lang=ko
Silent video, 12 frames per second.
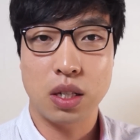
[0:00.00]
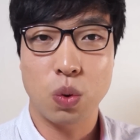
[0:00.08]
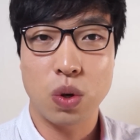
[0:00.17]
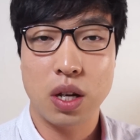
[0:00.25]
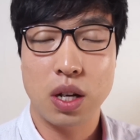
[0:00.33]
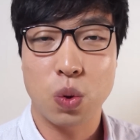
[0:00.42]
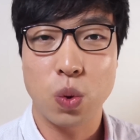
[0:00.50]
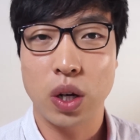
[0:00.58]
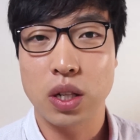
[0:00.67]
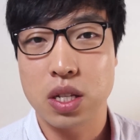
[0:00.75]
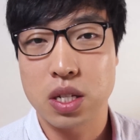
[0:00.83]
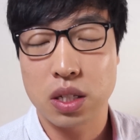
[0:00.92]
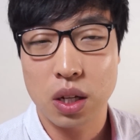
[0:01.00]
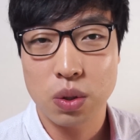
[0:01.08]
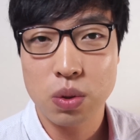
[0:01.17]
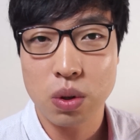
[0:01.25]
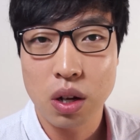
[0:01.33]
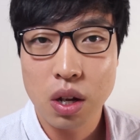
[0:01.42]
온라인에 공개됐을
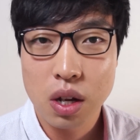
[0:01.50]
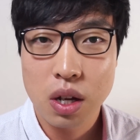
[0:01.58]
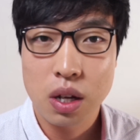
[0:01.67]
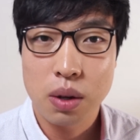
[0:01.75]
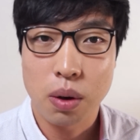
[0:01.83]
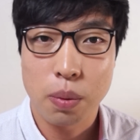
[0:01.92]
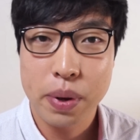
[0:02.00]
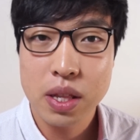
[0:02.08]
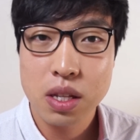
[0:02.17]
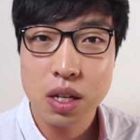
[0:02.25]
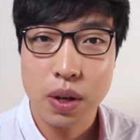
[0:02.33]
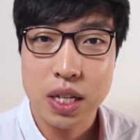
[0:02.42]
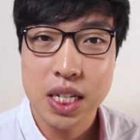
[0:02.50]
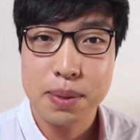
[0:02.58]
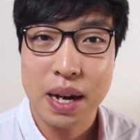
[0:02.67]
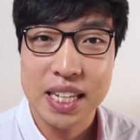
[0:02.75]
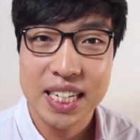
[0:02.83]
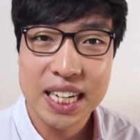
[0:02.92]
때도 팬들이 굉장히
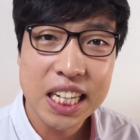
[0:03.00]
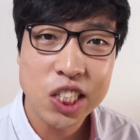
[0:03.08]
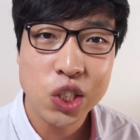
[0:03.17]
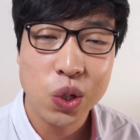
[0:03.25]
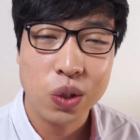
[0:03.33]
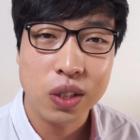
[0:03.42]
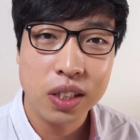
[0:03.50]
많이 깠죠.